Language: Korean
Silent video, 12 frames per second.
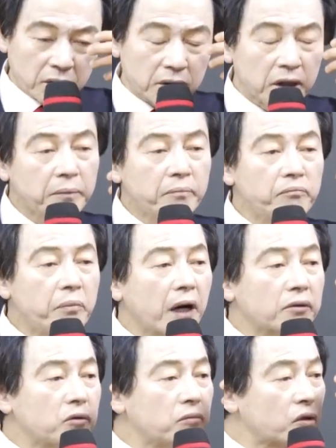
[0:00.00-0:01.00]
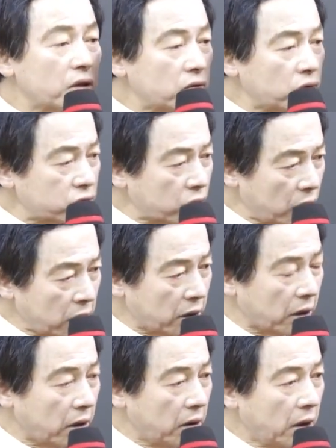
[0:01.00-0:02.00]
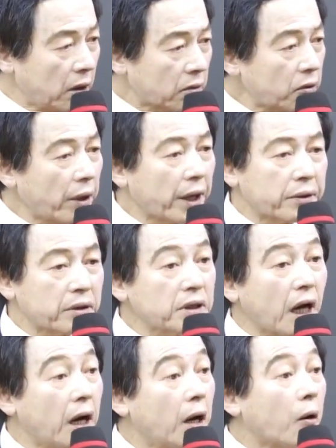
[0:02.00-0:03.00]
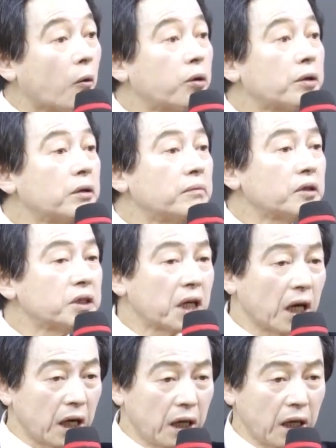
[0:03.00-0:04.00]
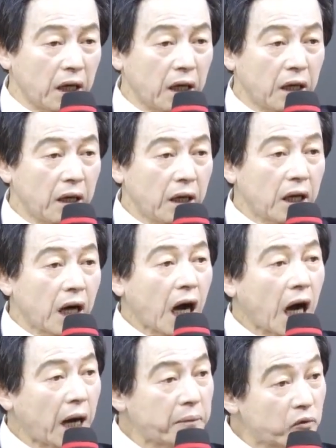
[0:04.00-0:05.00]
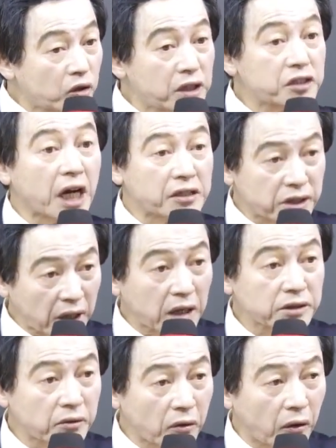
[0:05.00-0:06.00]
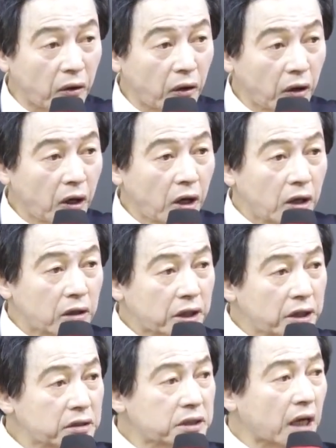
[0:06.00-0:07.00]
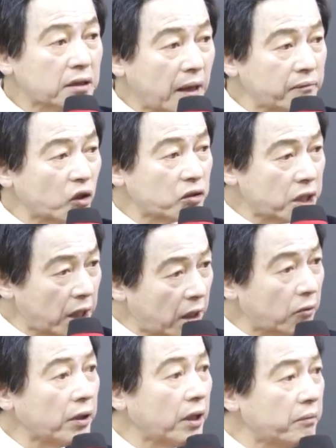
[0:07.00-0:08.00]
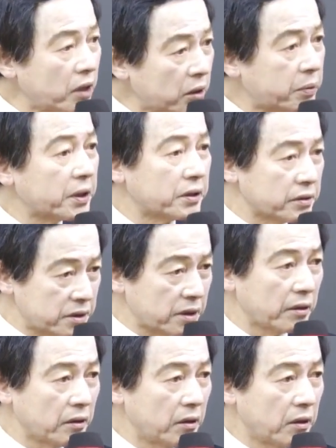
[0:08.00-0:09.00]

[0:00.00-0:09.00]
금방 눈물을 뚝뚝 흘려. 그 왜 그러냐? 우리 어머니가 한문을 잘 써가지고 경상남도 최고의 명필이었어요.